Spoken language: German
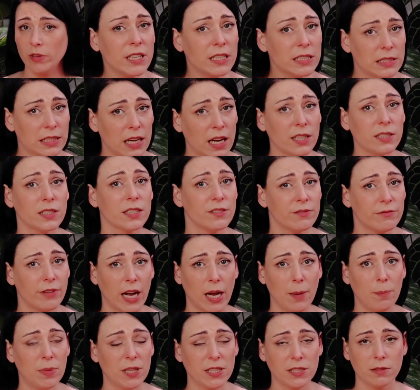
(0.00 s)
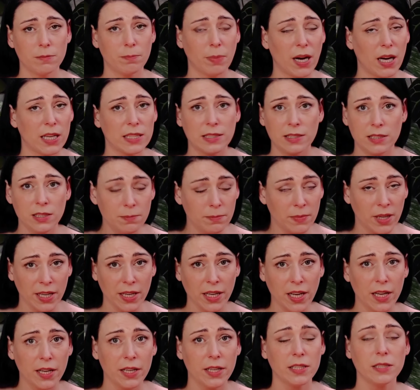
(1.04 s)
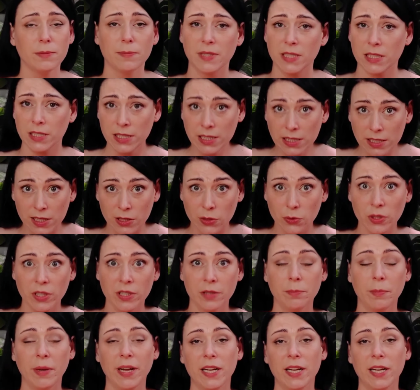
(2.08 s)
Wie gesagt, den weiblichen Part sieht man ja nicht, man sieht ja nur den